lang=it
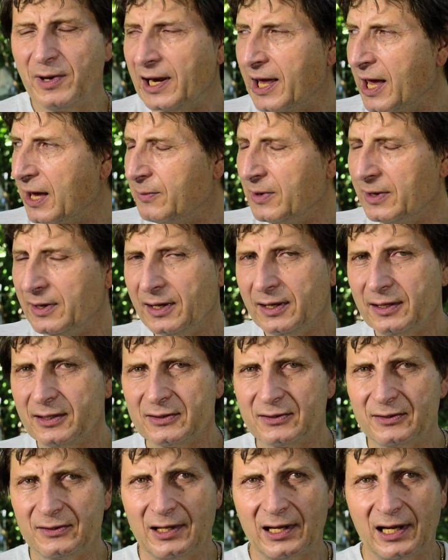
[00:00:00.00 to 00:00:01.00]
Lemene,
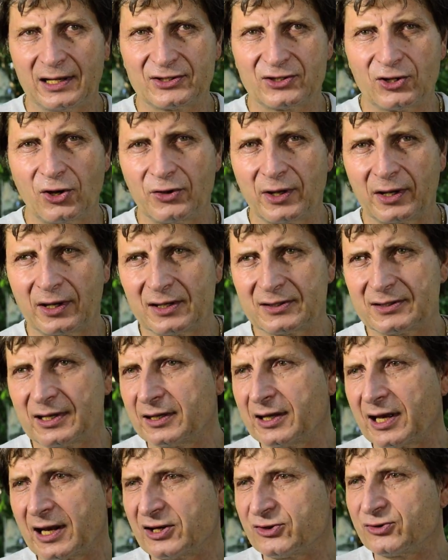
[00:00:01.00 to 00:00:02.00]
nella zona che è
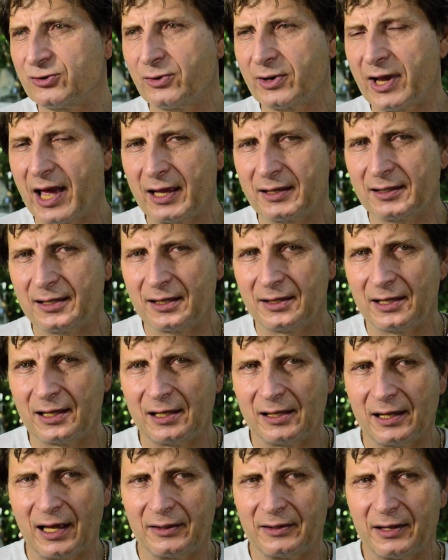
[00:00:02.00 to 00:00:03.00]
stata restaurata
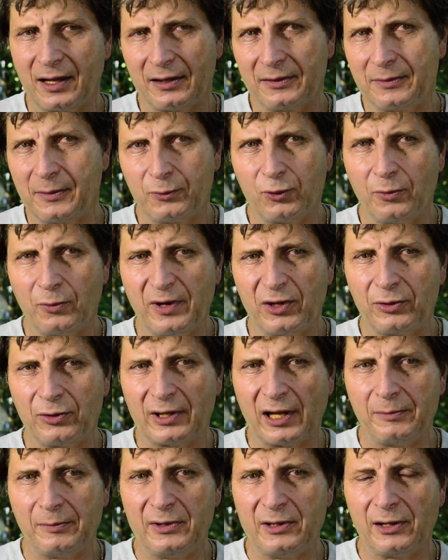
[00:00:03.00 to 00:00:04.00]
nella, da, più o meno
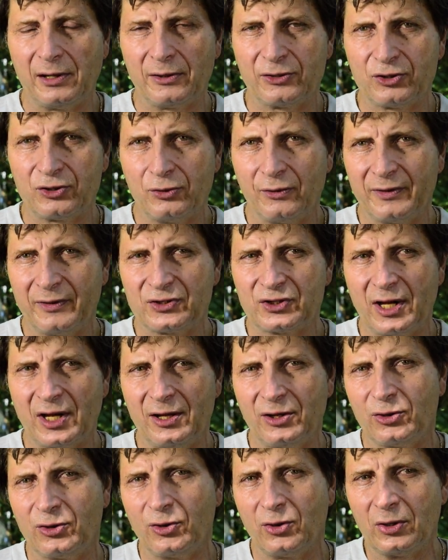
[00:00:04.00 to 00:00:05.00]
dal
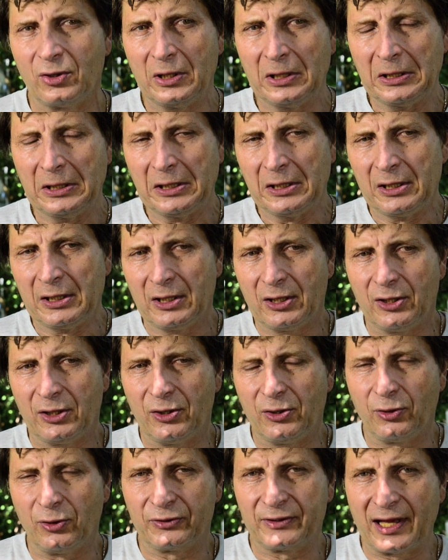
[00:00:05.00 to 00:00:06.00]

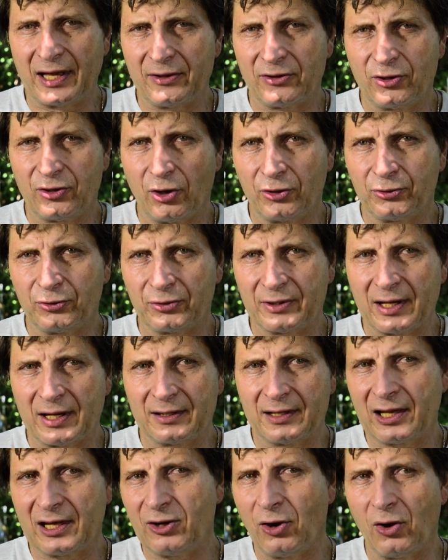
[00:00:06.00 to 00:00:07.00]

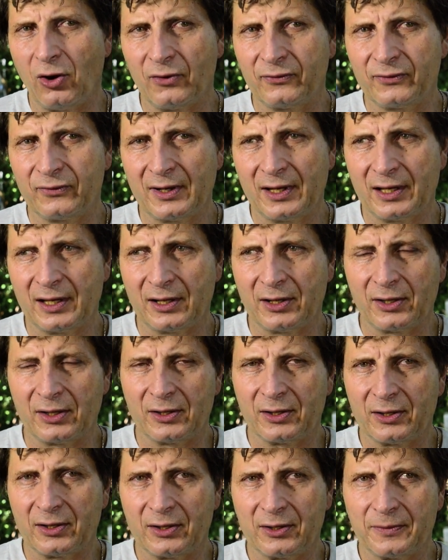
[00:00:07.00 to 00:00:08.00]
1988-89
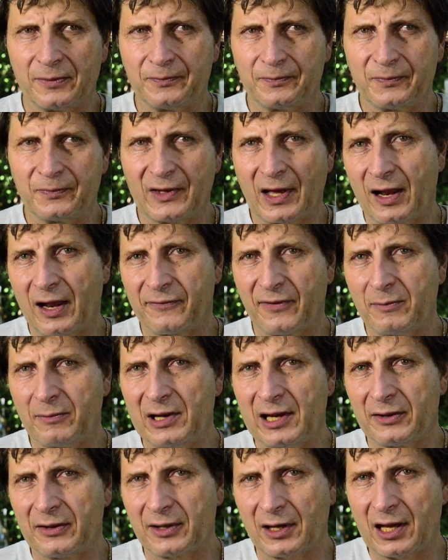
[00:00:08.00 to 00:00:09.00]
eh, dalla
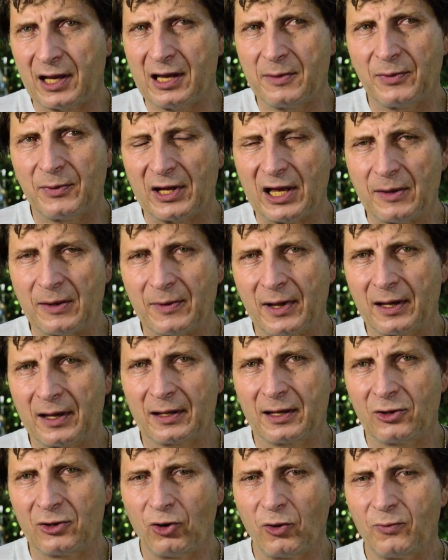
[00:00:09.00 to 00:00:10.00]
famiglia Andreini prima
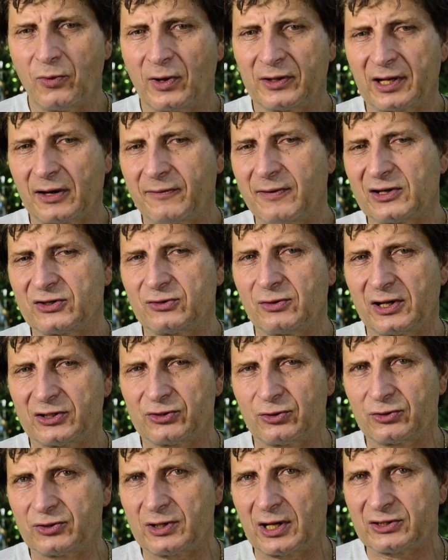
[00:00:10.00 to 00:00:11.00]
che dopo attraverso
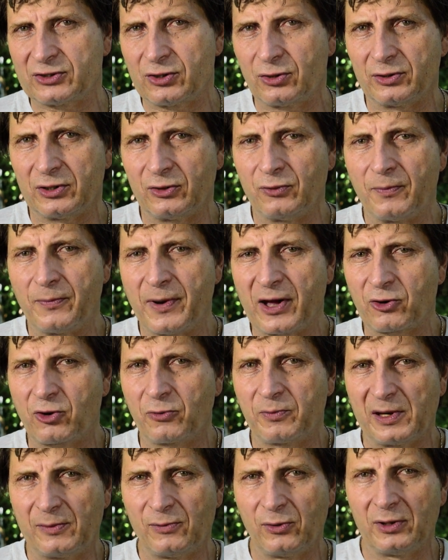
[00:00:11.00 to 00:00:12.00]
l'associazione Un
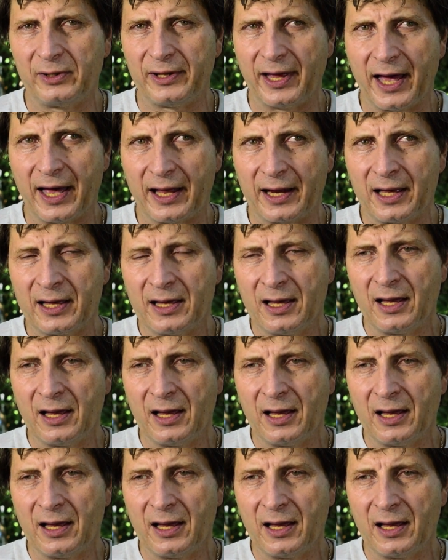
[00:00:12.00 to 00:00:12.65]
Parco per Boldara